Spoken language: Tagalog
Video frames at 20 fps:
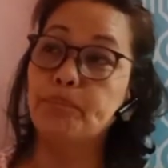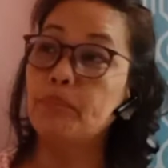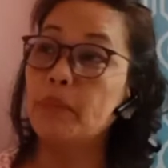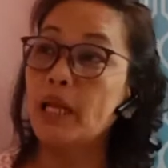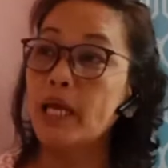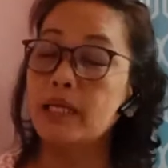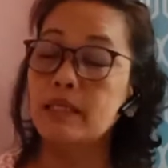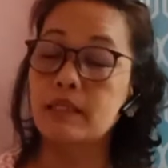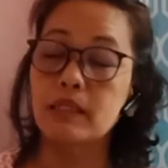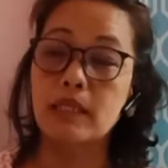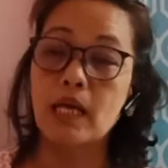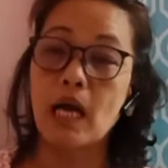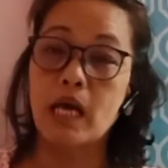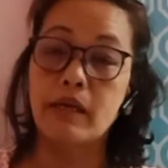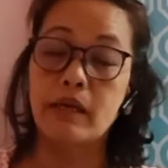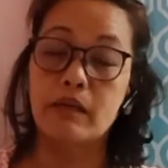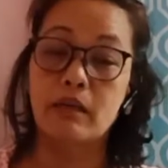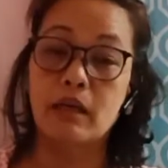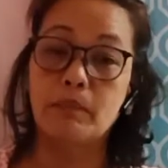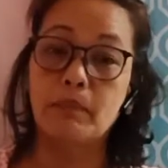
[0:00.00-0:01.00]
place
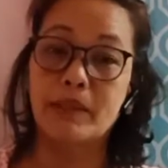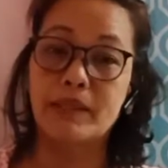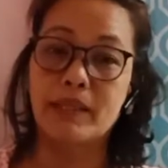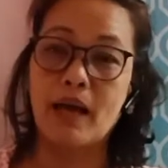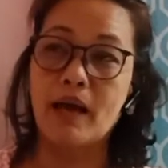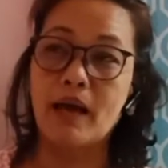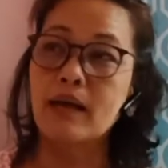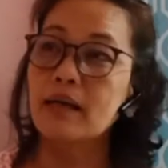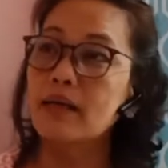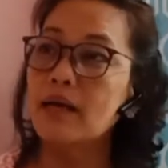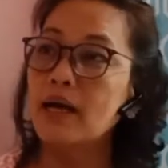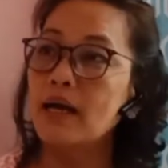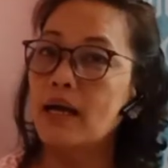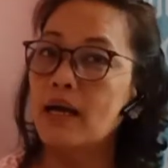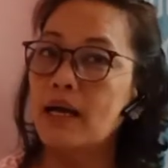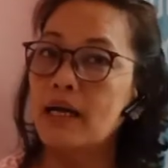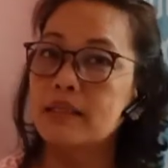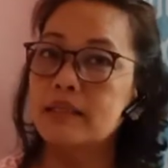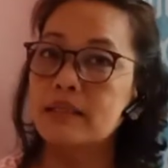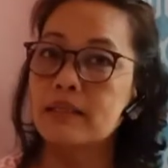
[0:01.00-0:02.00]
gaya ng
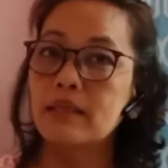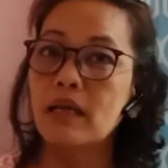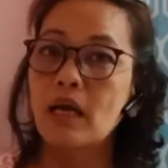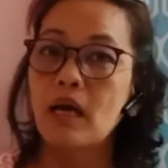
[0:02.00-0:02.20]
Batangas,